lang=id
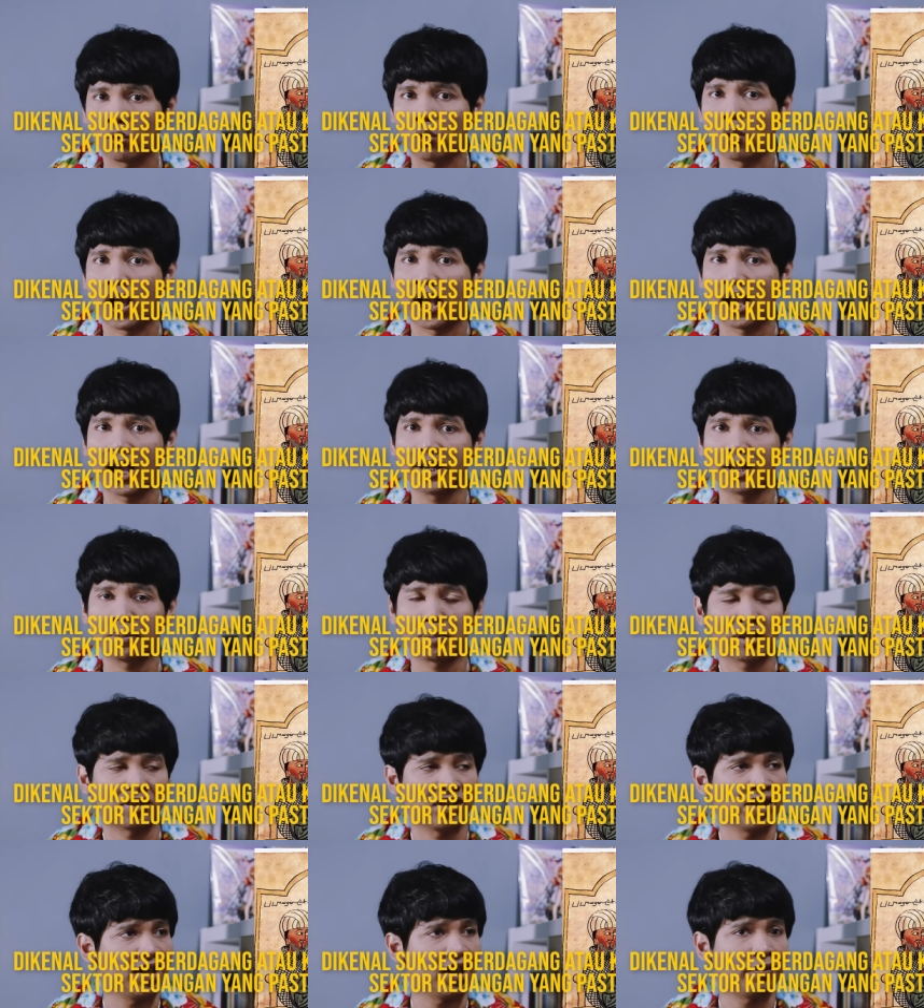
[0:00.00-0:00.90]
keuangan yang
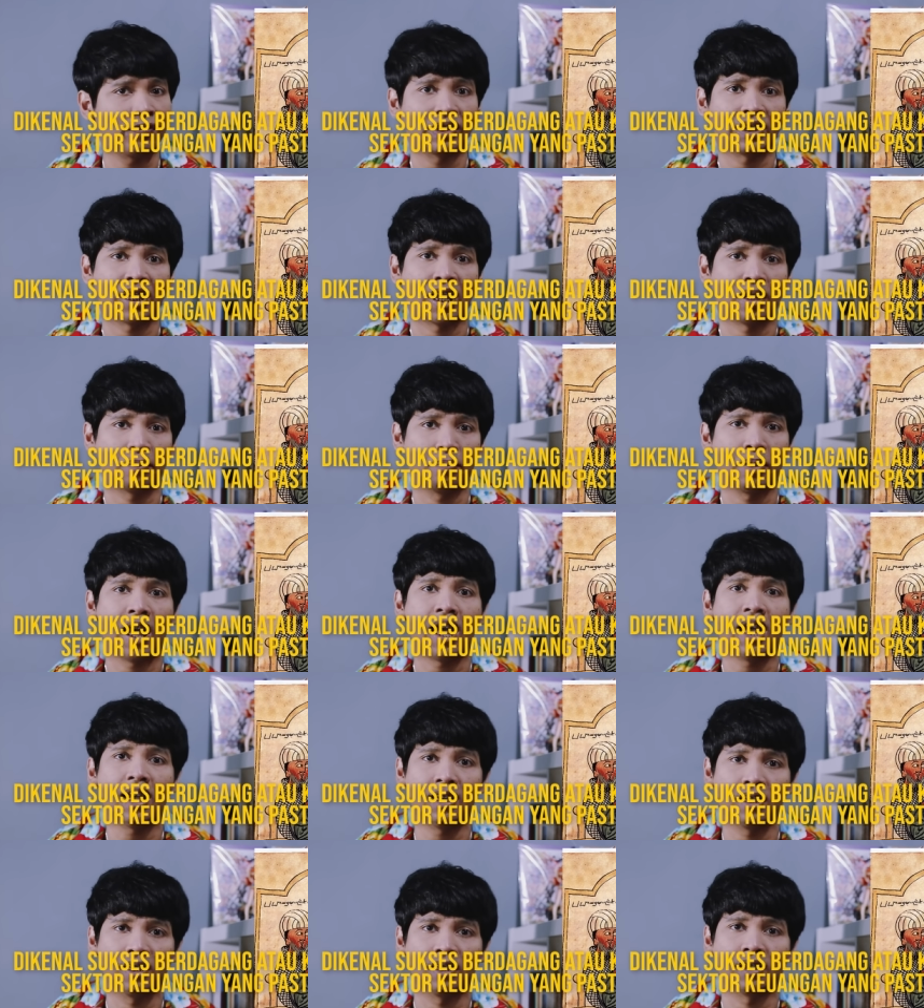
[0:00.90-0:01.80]
pastinya vital
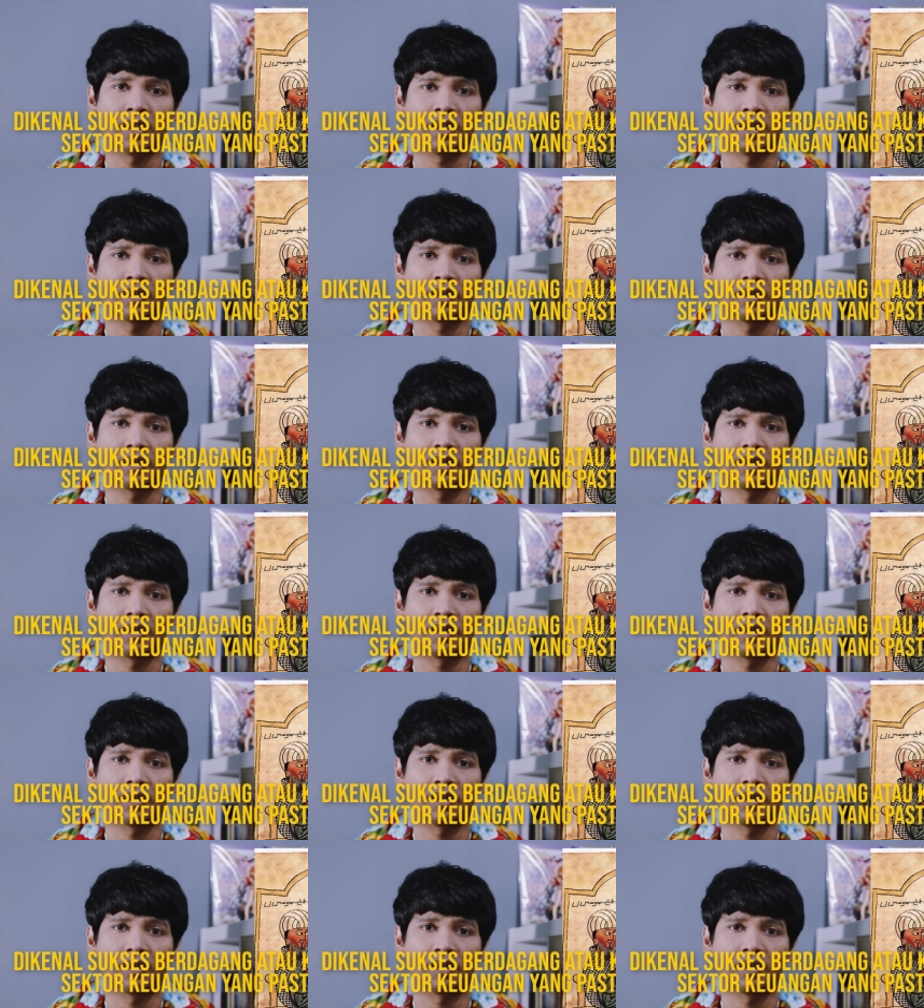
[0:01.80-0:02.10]
banget.